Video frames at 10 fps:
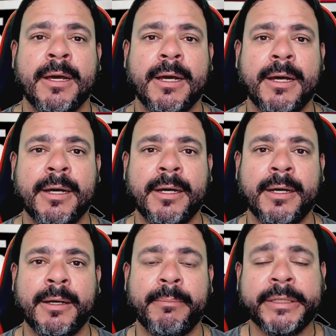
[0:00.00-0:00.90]

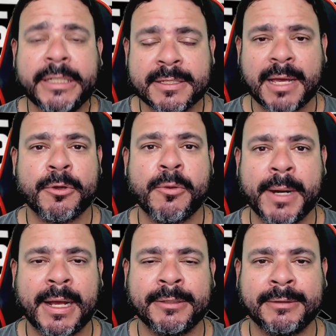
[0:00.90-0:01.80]
Uh, mas a gente sabe que o
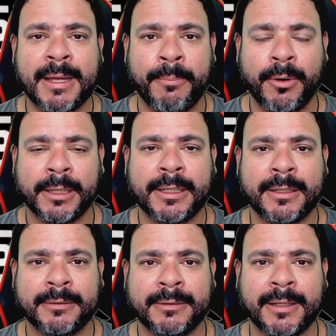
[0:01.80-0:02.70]
mercado da
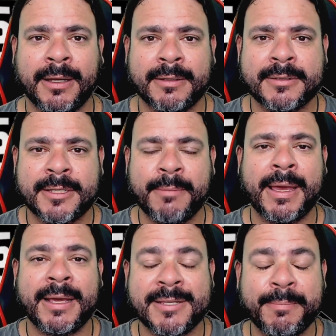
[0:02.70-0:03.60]
bola tá sim,
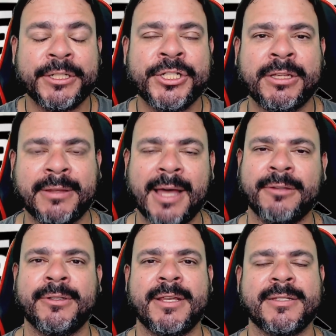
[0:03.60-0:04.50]
é sempre
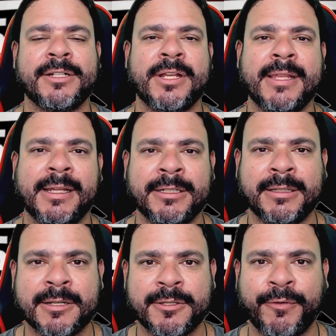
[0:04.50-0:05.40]
agitado nessa janela de
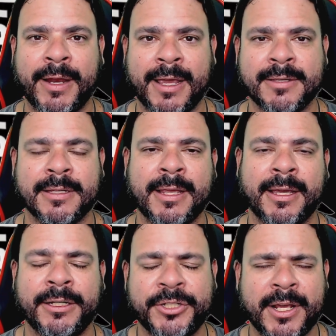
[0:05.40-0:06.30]
transferência, né?
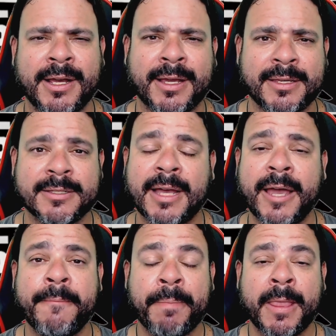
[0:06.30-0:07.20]
Quem chega, quem sai.